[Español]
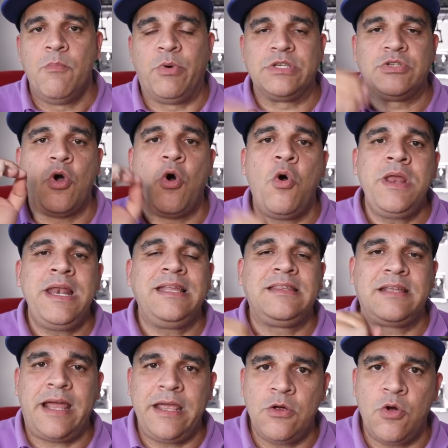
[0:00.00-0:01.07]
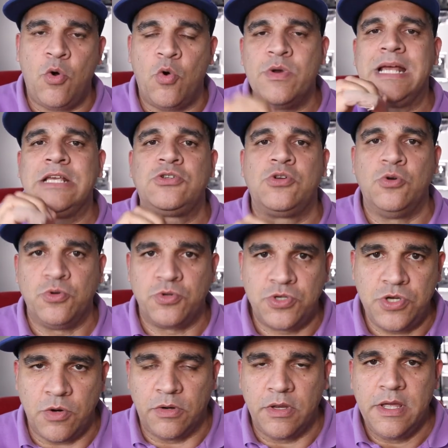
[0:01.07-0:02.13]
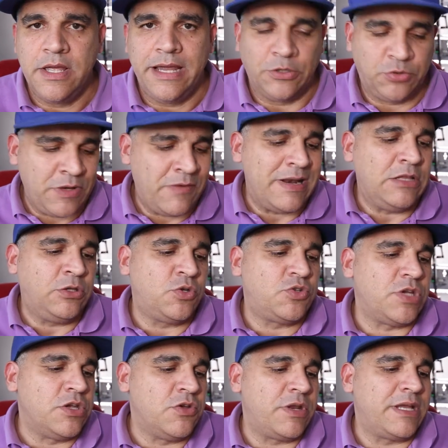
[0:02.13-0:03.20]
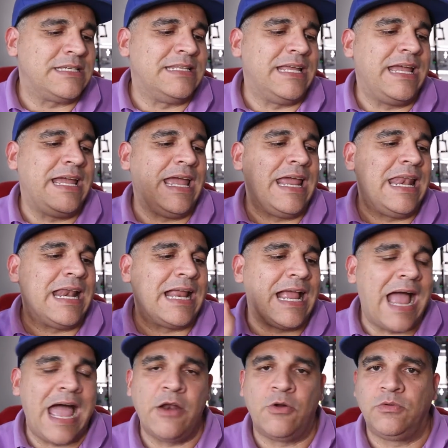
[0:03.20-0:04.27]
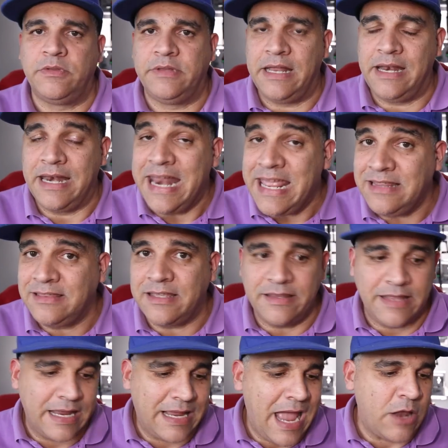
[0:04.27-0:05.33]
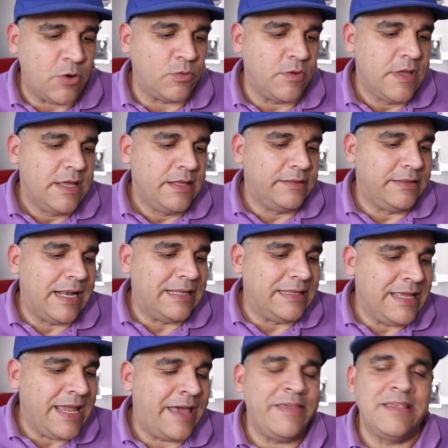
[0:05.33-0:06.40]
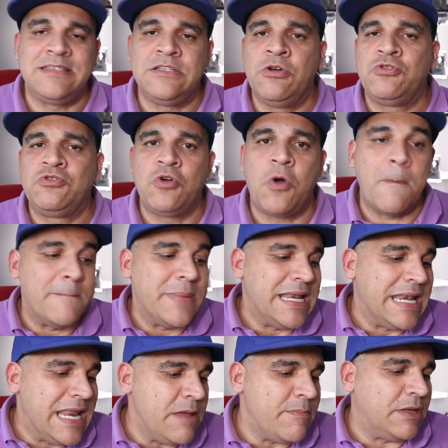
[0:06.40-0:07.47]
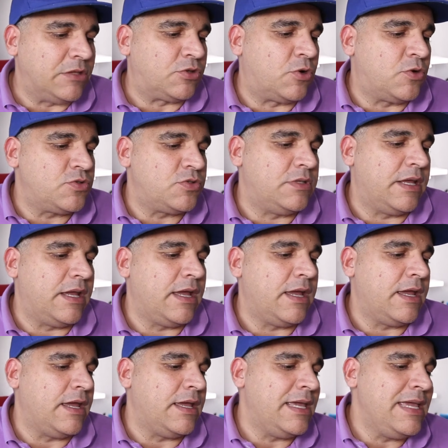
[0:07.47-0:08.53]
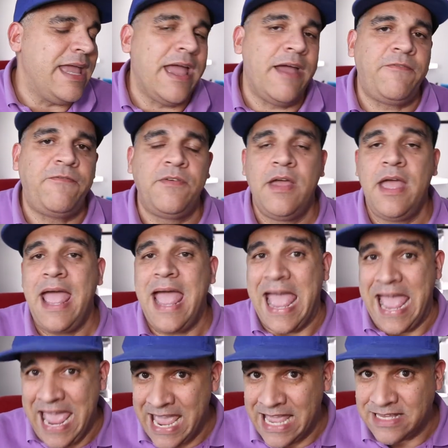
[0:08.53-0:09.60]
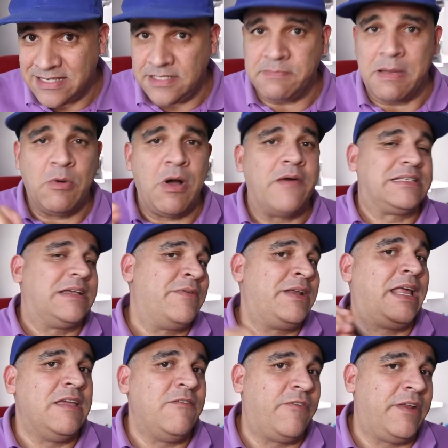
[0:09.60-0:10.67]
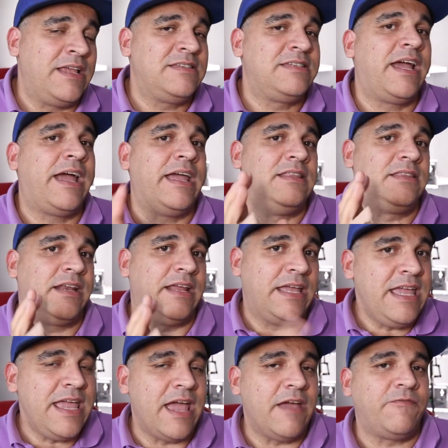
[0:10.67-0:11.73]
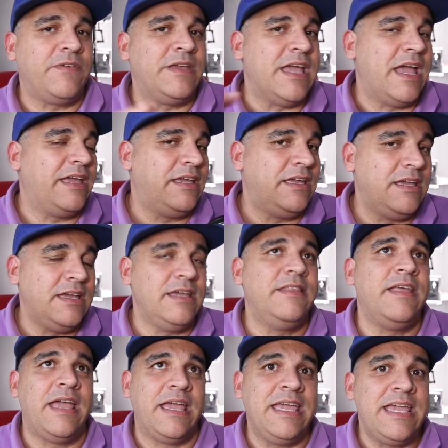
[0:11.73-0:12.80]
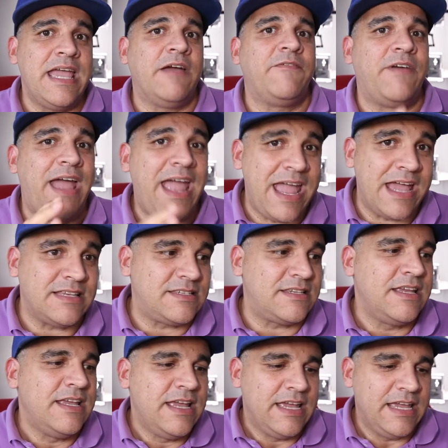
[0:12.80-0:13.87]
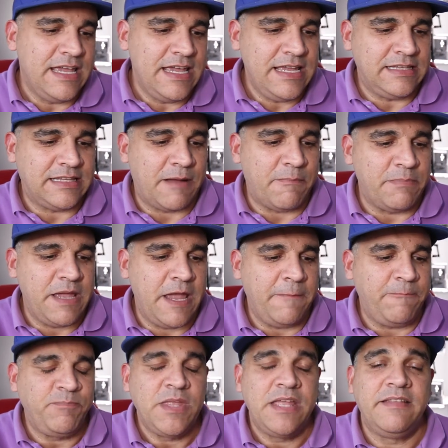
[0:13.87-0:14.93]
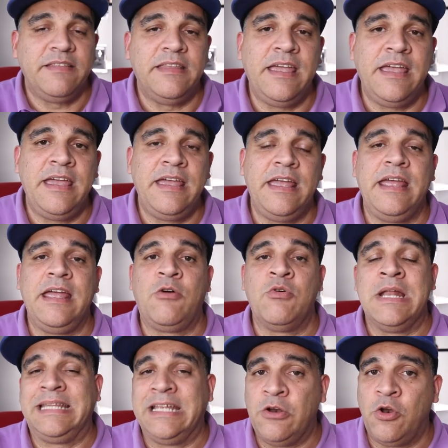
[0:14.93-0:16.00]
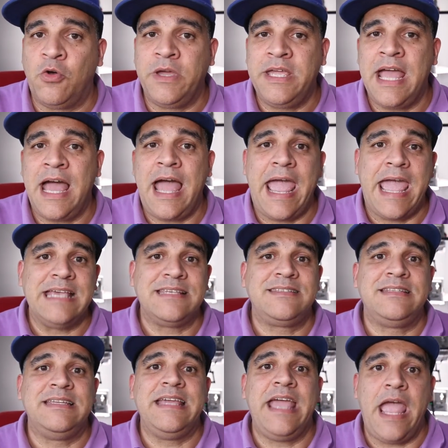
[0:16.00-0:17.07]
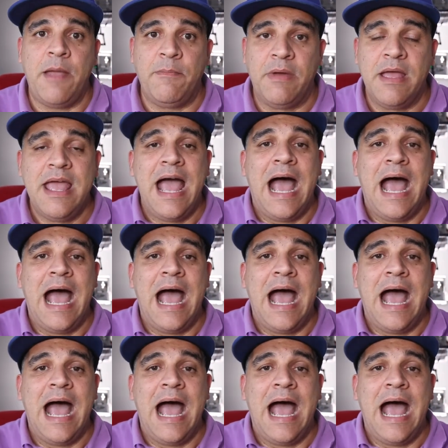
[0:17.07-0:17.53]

Pues hoy les traigo una solución. Estoy hablando, señores, del el Canon, del lente de Canon del 10 a 18 milímetros de EFS. Vamos a saber la diferencia entre EF y de EFS y también de, eh, con la tecnología STM.